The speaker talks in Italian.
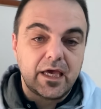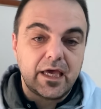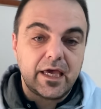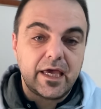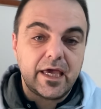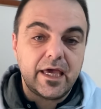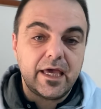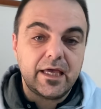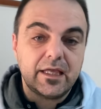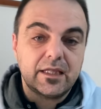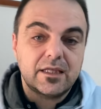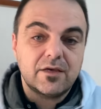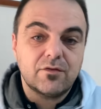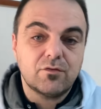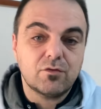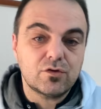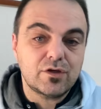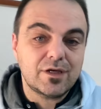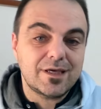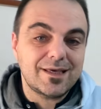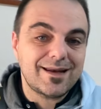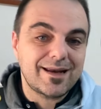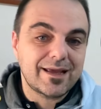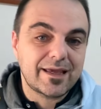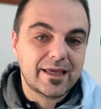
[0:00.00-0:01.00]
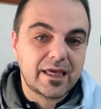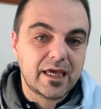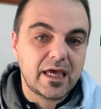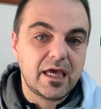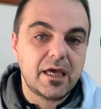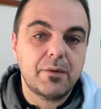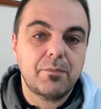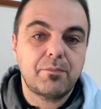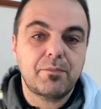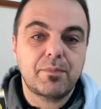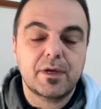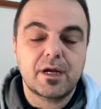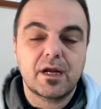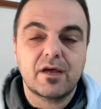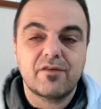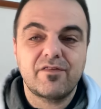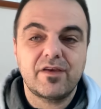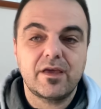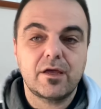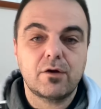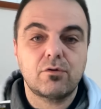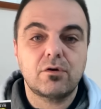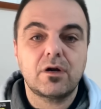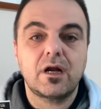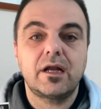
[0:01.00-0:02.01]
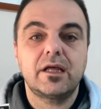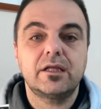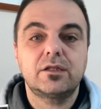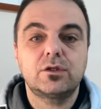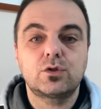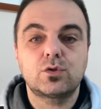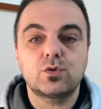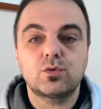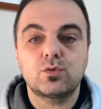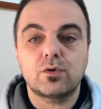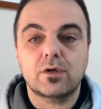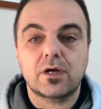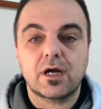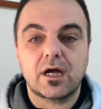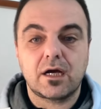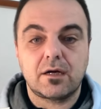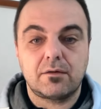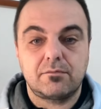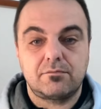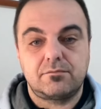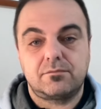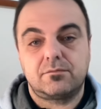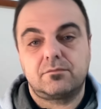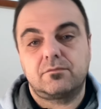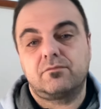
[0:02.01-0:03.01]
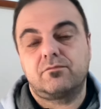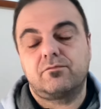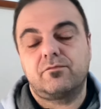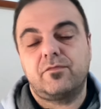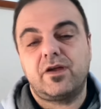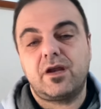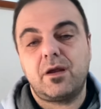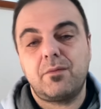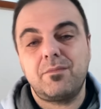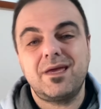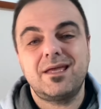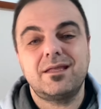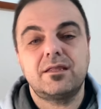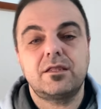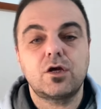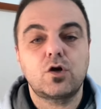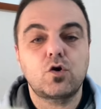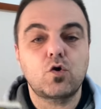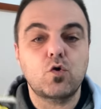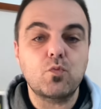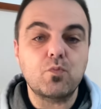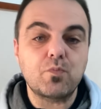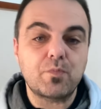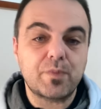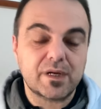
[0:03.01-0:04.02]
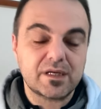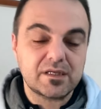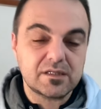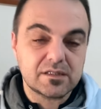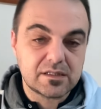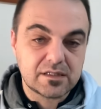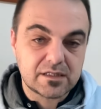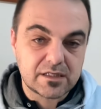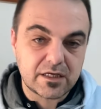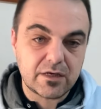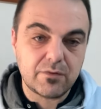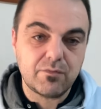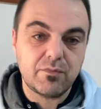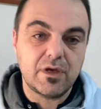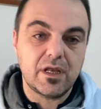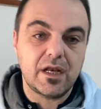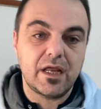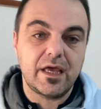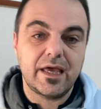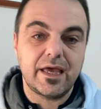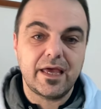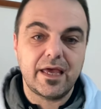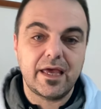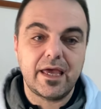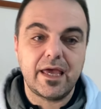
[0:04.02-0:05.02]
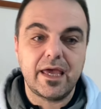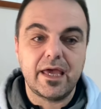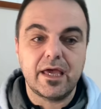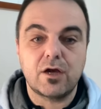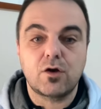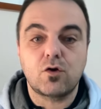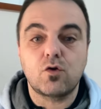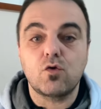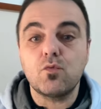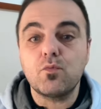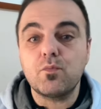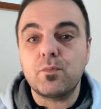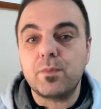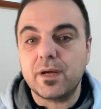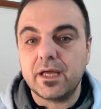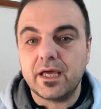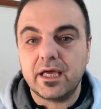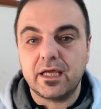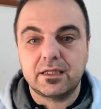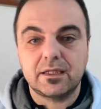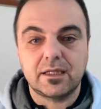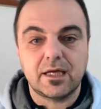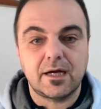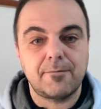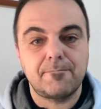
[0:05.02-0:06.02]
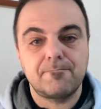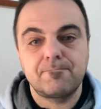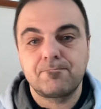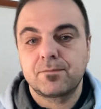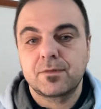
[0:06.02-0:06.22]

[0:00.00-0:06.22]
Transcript: e devo dire che per avere una lettura veramente comprensibile e completa,